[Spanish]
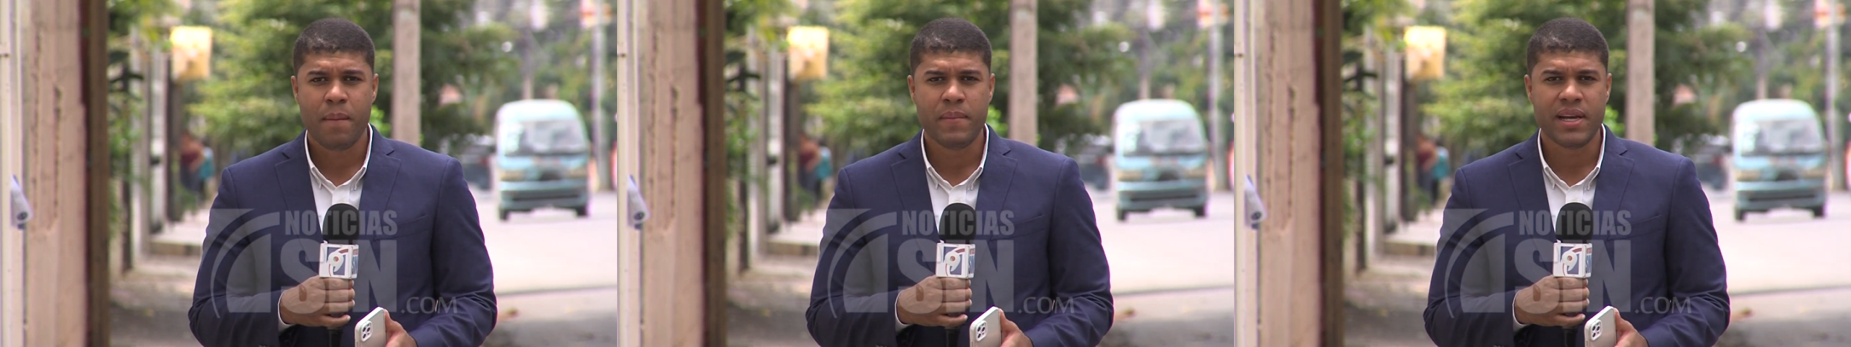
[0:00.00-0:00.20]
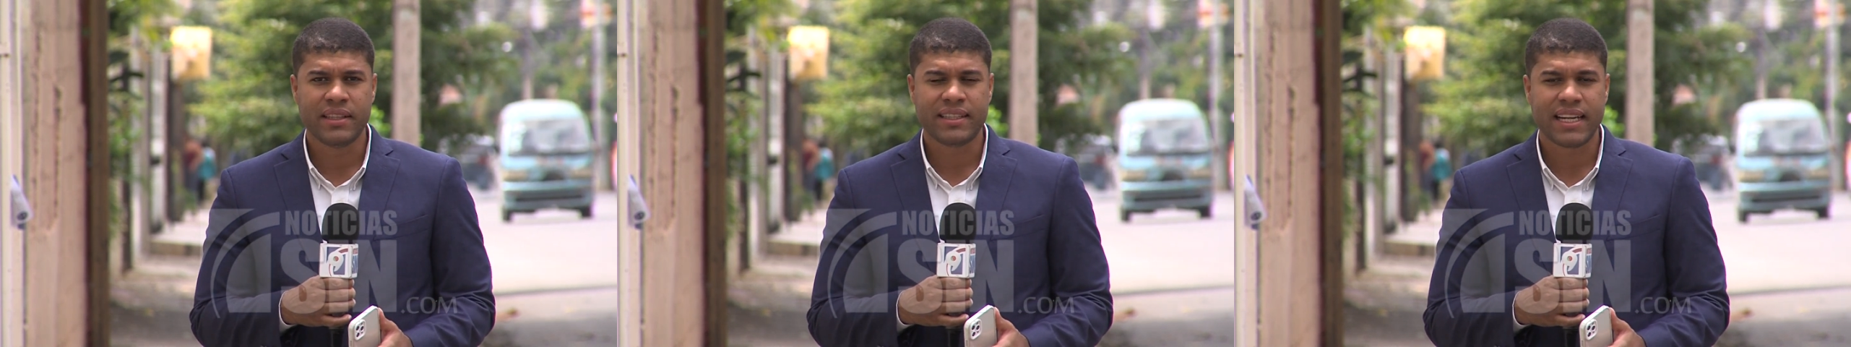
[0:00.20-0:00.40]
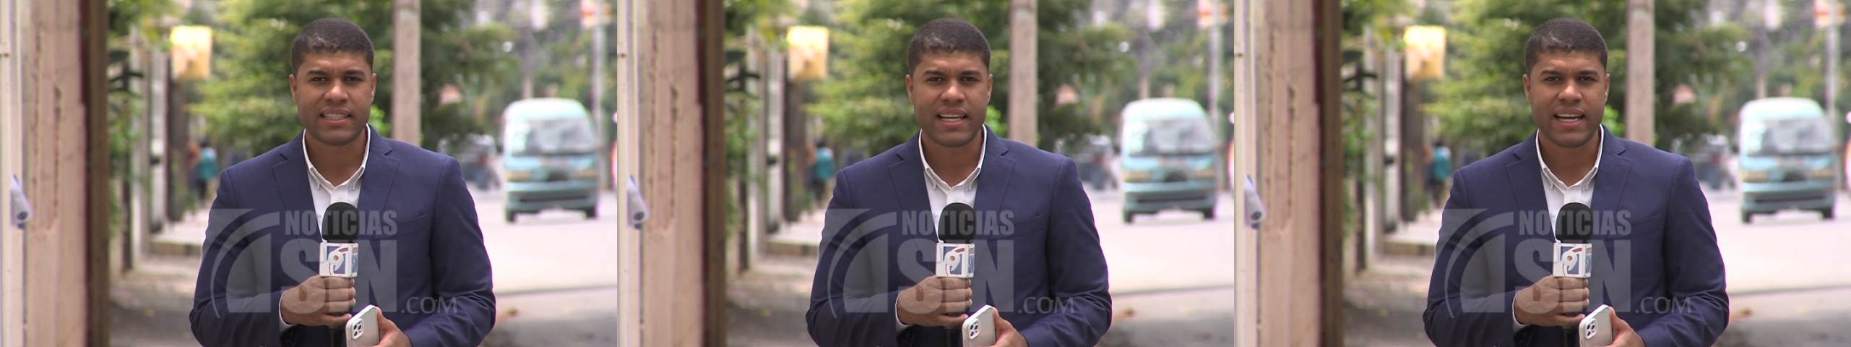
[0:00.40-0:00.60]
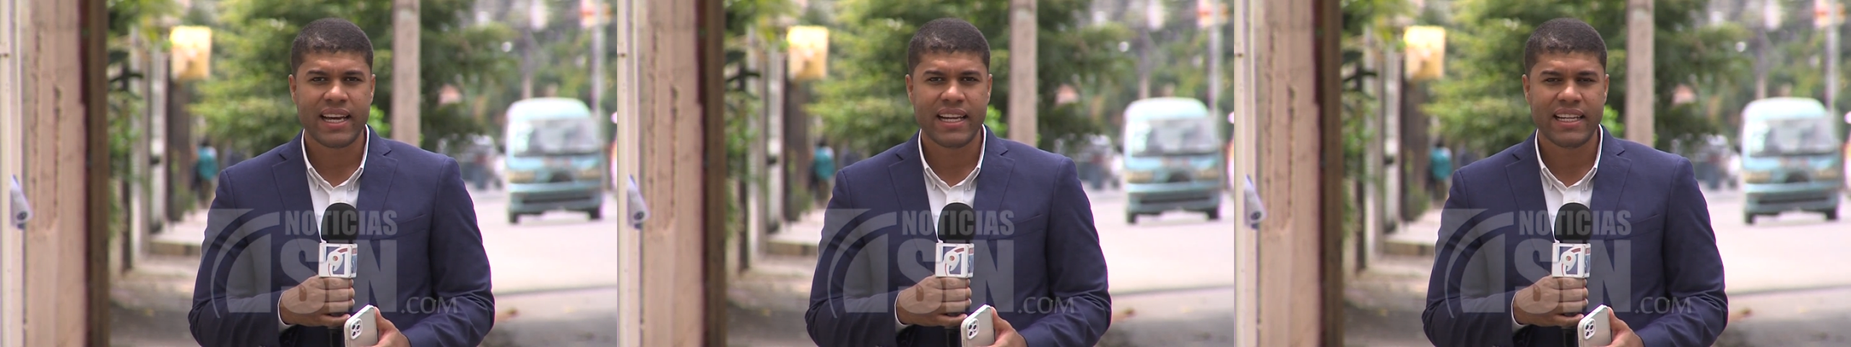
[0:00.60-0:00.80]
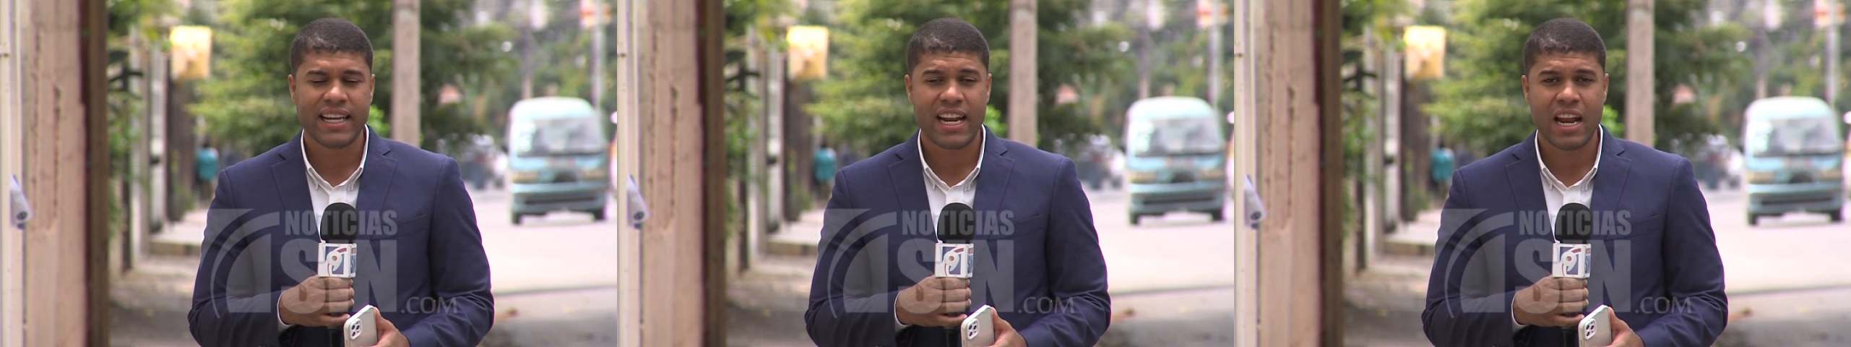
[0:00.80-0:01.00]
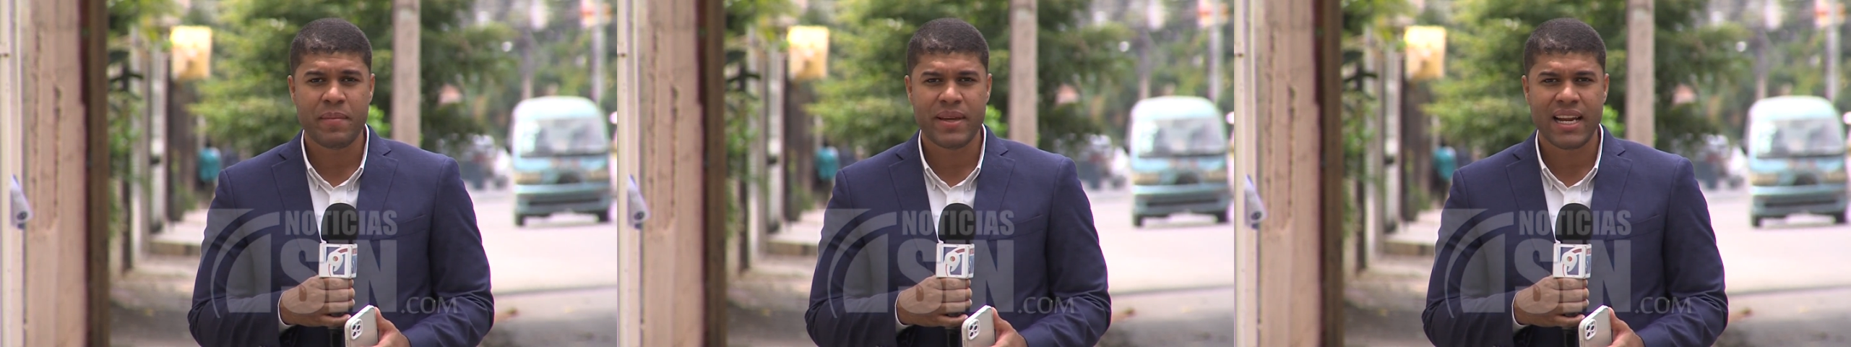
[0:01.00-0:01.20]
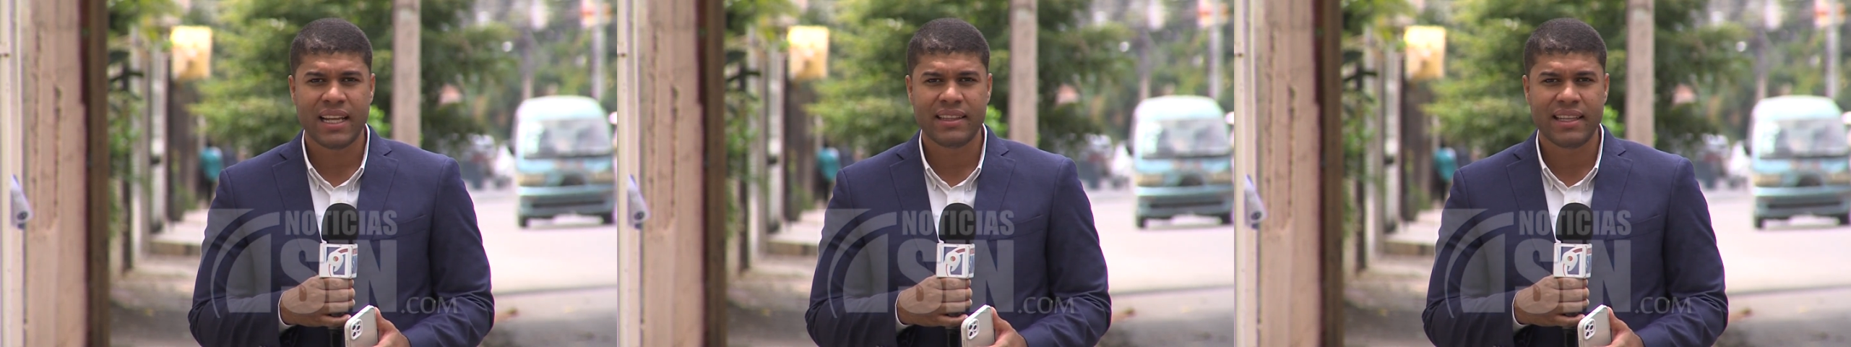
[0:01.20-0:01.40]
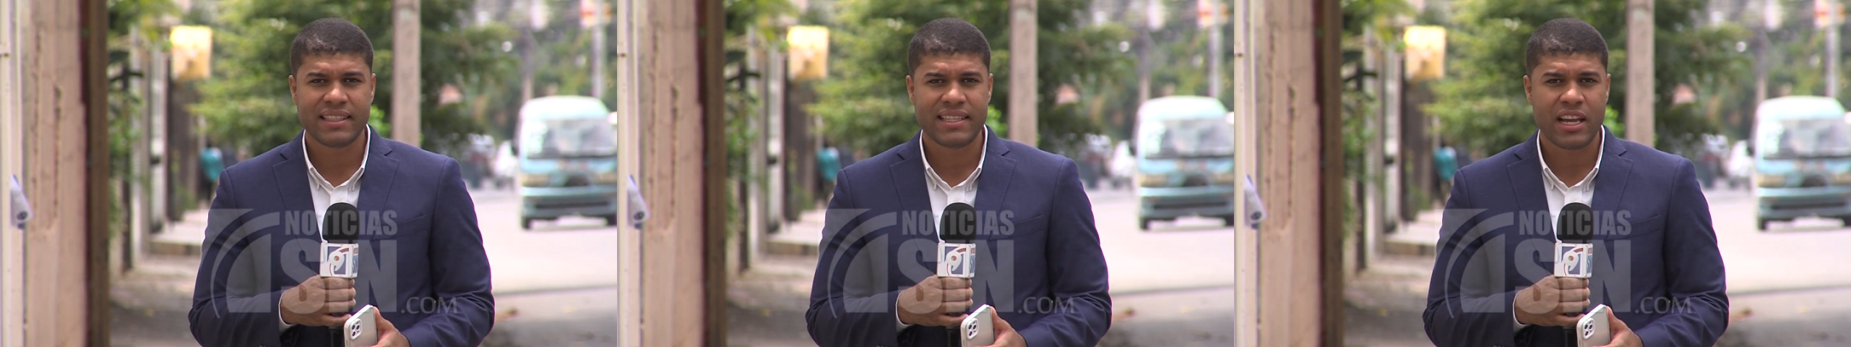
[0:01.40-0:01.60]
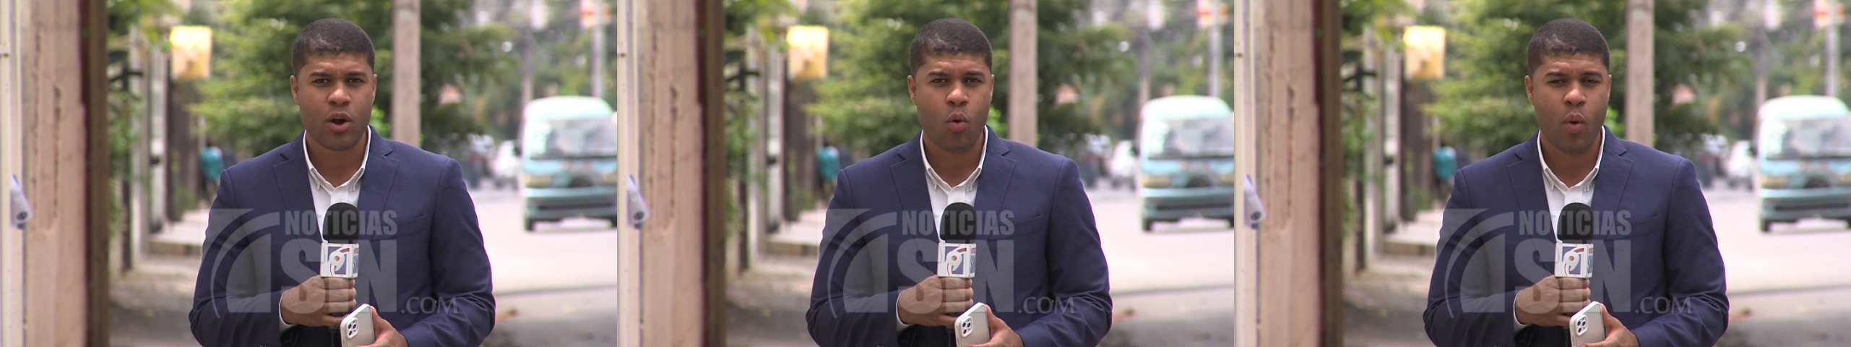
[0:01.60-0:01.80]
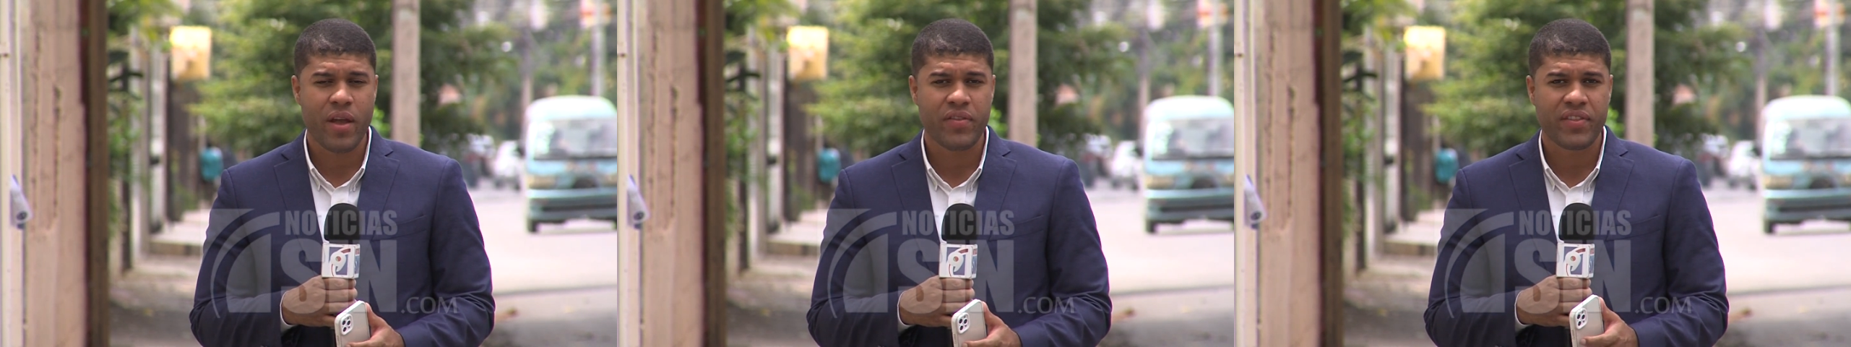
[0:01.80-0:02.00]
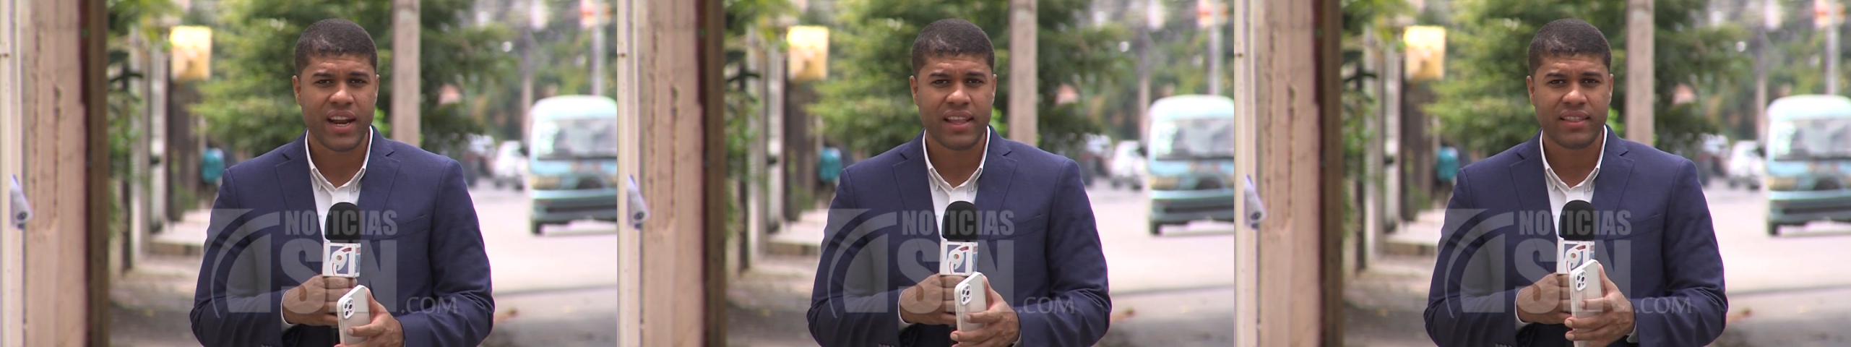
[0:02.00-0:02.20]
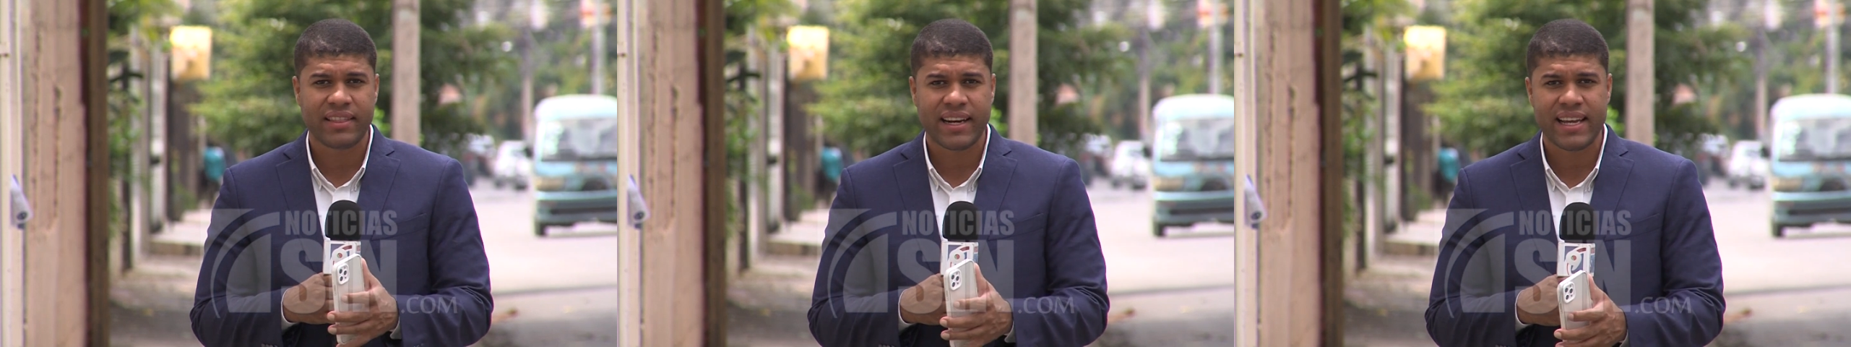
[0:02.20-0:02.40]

mientras que en el del almirante se encuentran